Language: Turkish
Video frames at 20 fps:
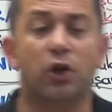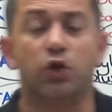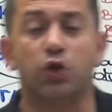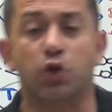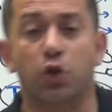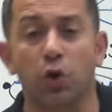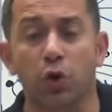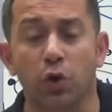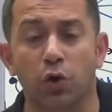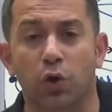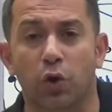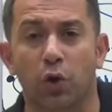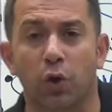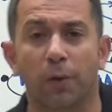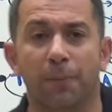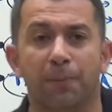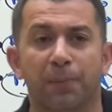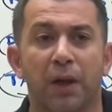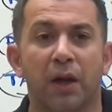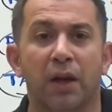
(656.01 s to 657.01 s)

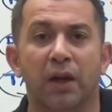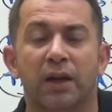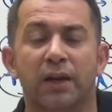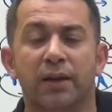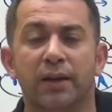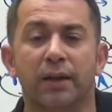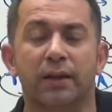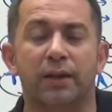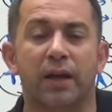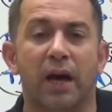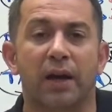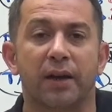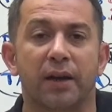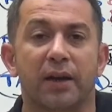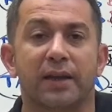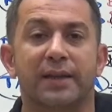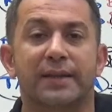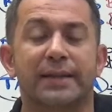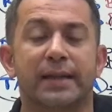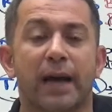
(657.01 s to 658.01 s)
Çünkü Hititler
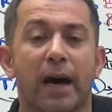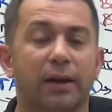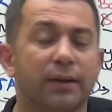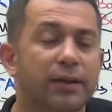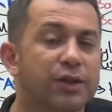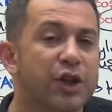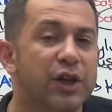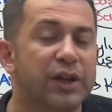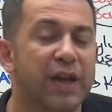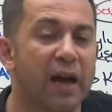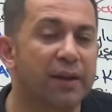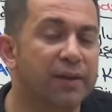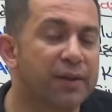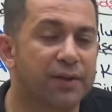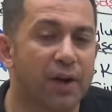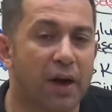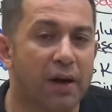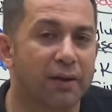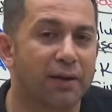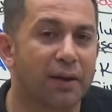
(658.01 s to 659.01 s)
sadece kendi
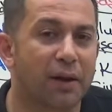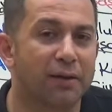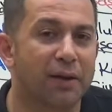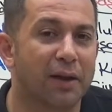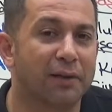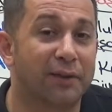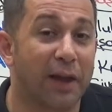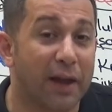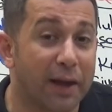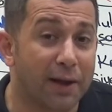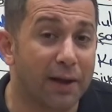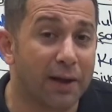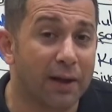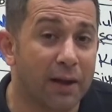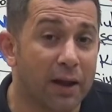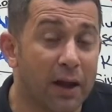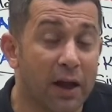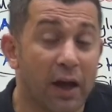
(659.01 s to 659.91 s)
tanrılarına değil,